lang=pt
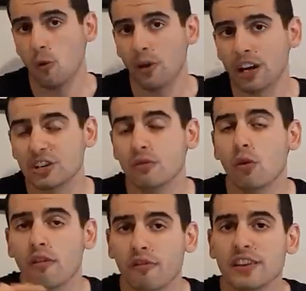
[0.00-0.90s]
um comparativo
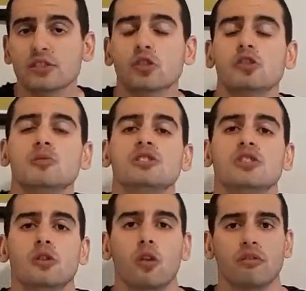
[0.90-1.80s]
com a Phaser
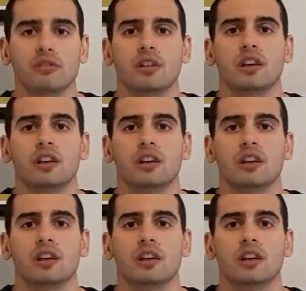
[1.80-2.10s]
2019.